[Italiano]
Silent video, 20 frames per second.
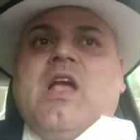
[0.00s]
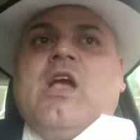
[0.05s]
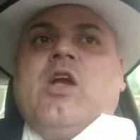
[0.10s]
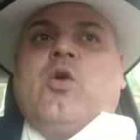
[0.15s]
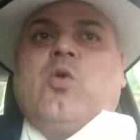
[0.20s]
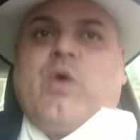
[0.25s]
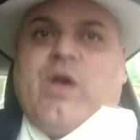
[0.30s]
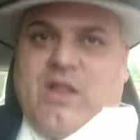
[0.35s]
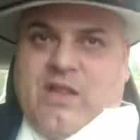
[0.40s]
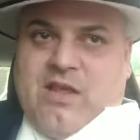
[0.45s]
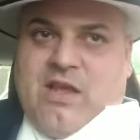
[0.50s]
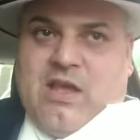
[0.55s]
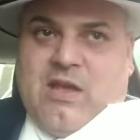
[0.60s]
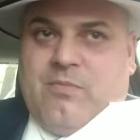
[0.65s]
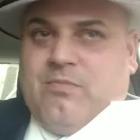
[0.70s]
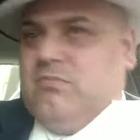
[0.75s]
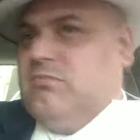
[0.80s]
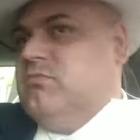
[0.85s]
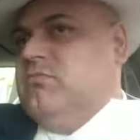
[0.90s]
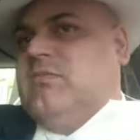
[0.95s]
Quindi
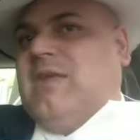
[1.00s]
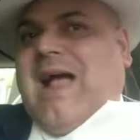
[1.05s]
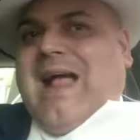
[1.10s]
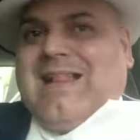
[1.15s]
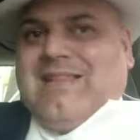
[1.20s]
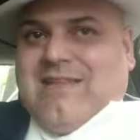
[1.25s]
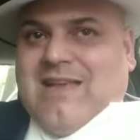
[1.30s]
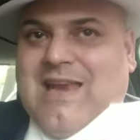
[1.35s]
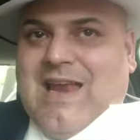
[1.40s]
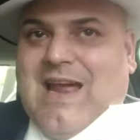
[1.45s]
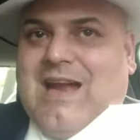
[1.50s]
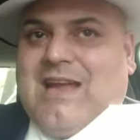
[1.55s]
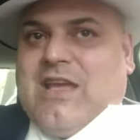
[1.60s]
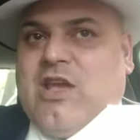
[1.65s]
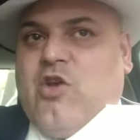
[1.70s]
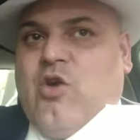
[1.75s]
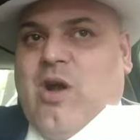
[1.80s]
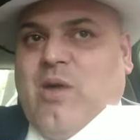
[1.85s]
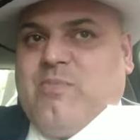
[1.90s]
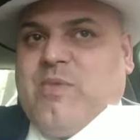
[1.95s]
al di là che
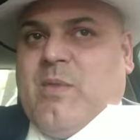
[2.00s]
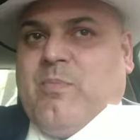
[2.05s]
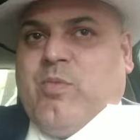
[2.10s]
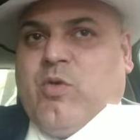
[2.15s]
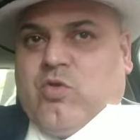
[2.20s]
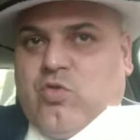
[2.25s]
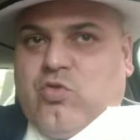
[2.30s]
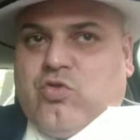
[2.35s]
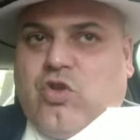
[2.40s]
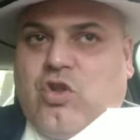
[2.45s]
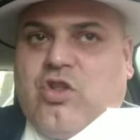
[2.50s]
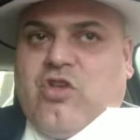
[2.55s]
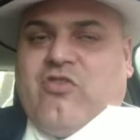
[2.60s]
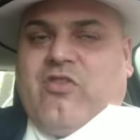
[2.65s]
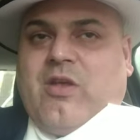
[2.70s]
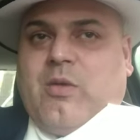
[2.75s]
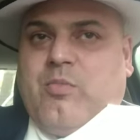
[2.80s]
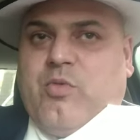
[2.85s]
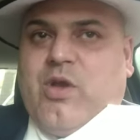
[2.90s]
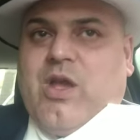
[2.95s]
io abbia potuto
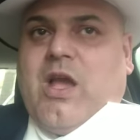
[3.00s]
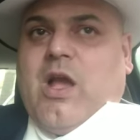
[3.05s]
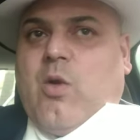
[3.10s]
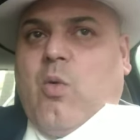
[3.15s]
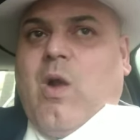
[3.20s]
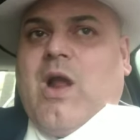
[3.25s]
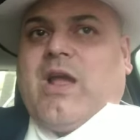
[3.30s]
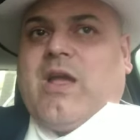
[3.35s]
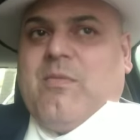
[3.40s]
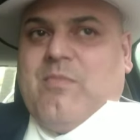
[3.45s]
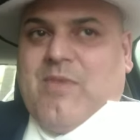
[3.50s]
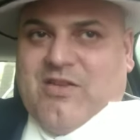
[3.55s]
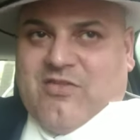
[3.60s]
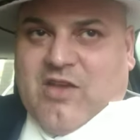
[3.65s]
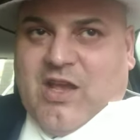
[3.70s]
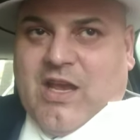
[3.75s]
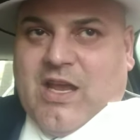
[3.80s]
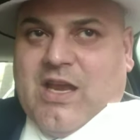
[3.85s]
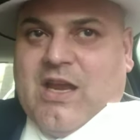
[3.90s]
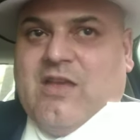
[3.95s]
distribuire qualche
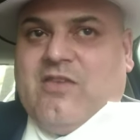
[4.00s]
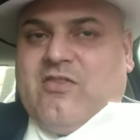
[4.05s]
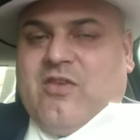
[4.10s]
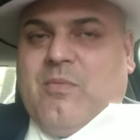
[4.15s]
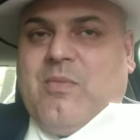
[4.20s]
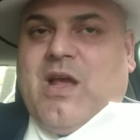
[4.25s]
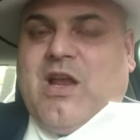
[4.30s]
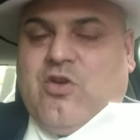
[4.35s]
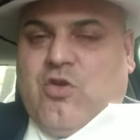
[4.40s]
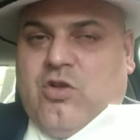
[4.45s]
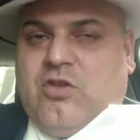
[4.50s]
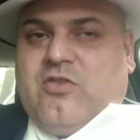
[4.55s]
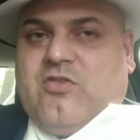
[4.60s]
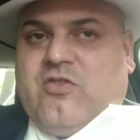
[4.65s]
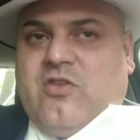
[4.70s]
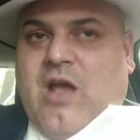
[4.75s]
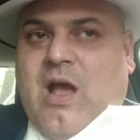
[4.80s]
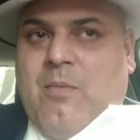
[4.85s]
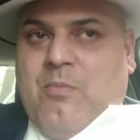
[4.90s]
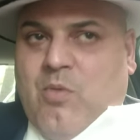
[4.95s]
mascherina insieme a, no-
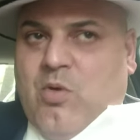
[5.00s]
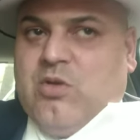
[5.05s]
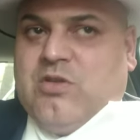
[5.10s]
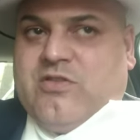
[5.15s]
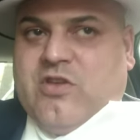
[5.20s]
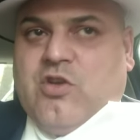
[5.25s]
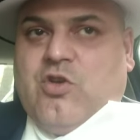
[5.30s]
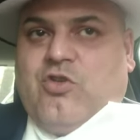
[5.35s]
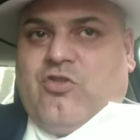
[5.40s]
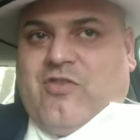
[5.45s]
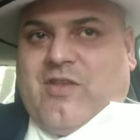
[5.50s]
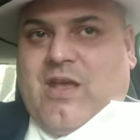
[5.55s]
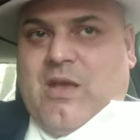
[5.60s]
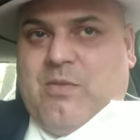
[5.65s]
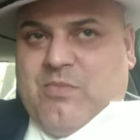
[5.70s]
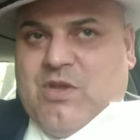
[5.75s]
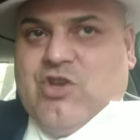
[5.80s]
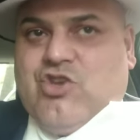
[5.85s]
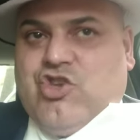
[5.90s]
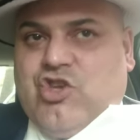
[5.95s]
a, molti nostri
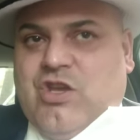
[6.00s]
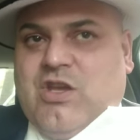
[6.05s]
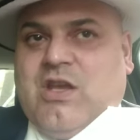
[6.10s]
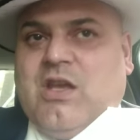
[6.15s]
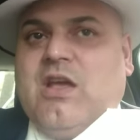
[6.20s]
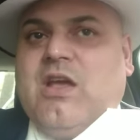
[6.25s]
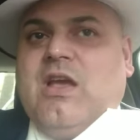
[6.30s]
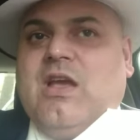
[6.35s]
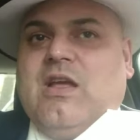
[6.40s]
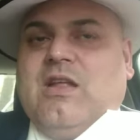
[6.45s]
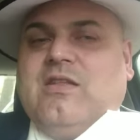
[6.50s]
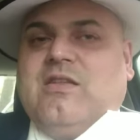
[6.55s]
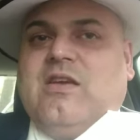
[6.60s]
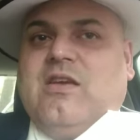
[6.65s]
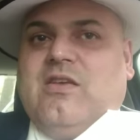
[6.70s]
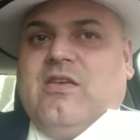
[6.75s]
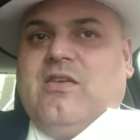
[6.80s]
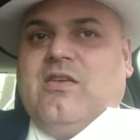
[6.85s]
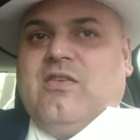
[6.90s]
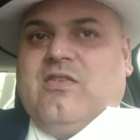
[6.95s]
amici
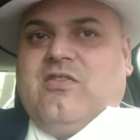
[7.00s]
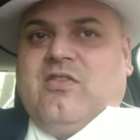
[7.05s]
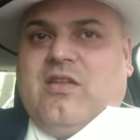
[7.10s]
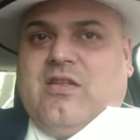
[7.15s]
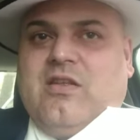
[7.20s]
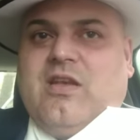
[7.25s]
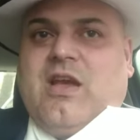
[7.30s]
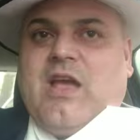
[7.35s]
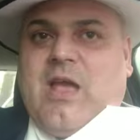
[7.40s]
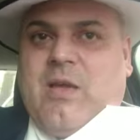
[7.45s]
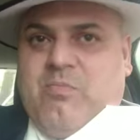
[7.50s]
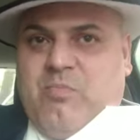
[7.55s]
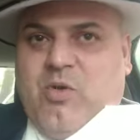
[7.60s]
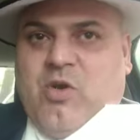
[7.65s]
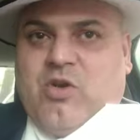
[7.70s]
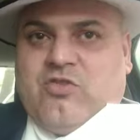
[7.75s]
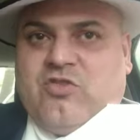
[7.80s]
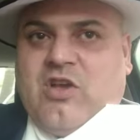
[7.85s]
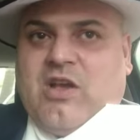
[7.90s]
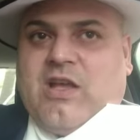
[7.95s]
di City
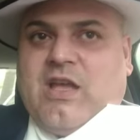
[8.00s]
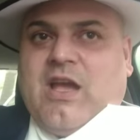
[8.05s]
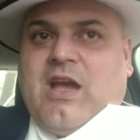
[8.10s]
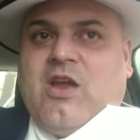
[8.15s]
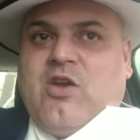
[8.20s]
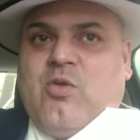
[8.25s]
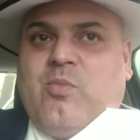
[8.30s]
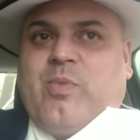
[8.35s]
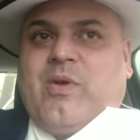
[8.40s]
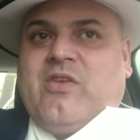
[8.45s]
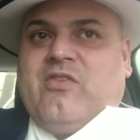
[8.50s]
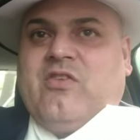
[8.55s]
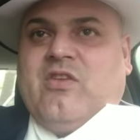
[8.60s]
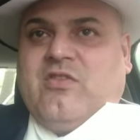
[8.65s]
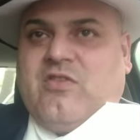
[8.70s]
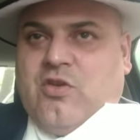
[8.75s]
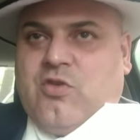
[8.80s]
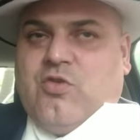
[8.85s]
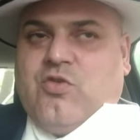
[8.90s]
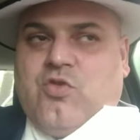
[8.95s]
Report che erano
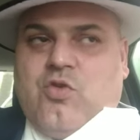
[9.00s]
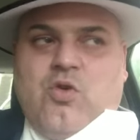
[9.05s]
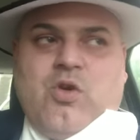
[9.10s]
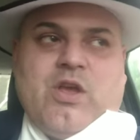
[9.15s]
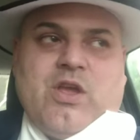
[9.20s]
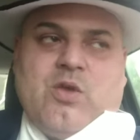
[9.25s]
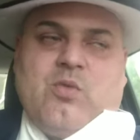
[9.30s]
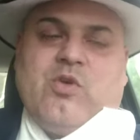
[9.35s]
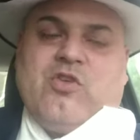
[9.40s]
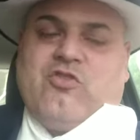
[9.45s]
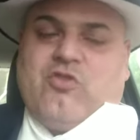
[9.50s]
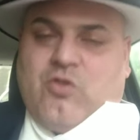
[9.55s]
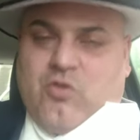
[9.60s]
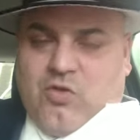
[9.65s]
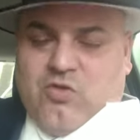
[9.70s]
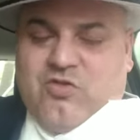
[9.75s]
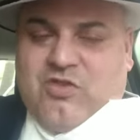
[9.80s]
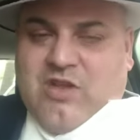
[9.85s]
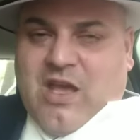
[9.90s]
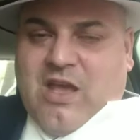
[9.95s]
presenti con noi in questo
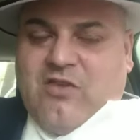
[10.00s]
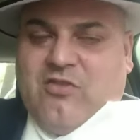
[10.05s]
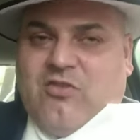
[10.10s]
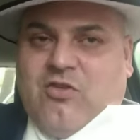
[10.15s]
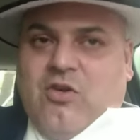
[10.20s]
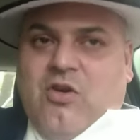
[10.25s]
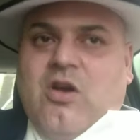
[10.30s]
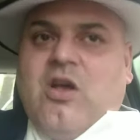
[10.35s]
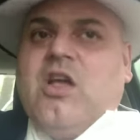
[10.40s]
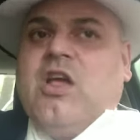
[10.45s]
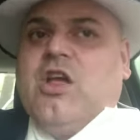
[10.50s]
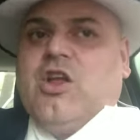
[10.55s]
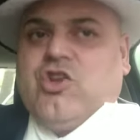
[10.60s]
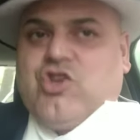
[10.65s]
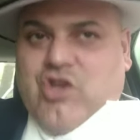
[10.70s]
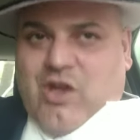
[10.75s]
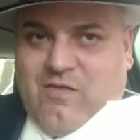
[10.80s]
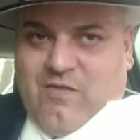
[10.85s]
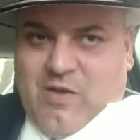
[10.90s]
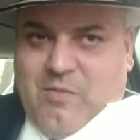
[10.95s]
contesto,
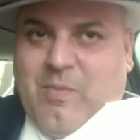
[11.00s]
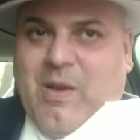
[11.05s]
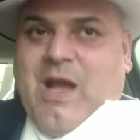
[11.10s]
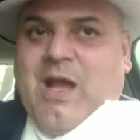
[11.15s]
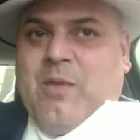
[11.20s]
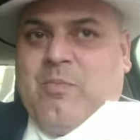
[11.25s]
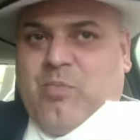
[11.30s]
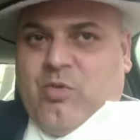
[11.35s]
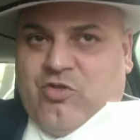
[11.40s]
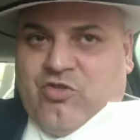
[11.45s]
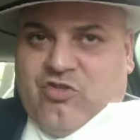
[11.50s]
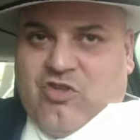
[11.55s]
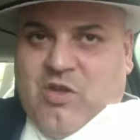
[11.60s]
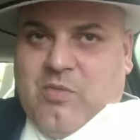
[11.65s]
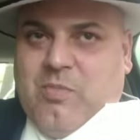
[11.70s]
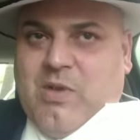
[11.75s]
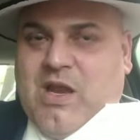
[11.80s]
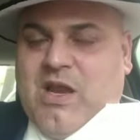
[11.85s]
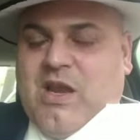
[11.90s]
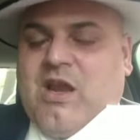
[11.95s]
cioè vi pare
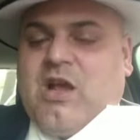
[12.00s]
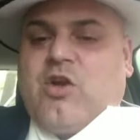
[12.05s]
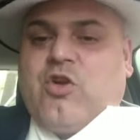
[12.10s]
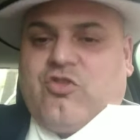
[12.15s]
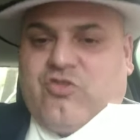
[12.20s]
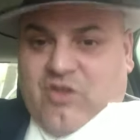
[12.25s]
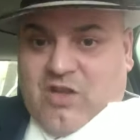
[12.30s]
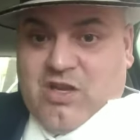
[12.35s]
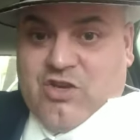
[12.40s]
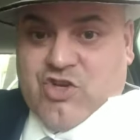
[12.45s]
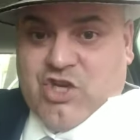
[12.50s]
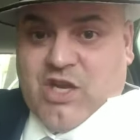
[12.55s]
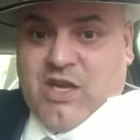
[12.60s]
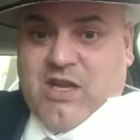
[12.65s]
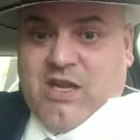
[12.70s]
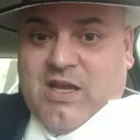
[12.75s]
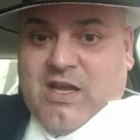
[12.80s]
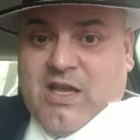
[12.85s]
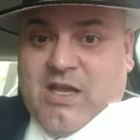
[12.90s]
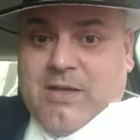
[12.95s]
possibile una cosa del
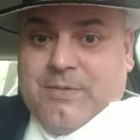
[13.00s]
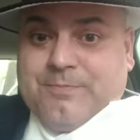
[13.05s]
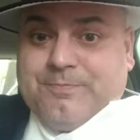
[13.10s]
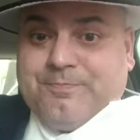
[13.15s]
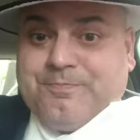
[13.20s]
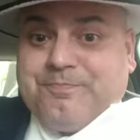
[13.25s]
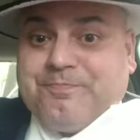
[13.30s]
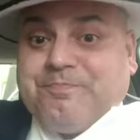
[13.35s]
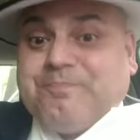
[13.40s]
genere?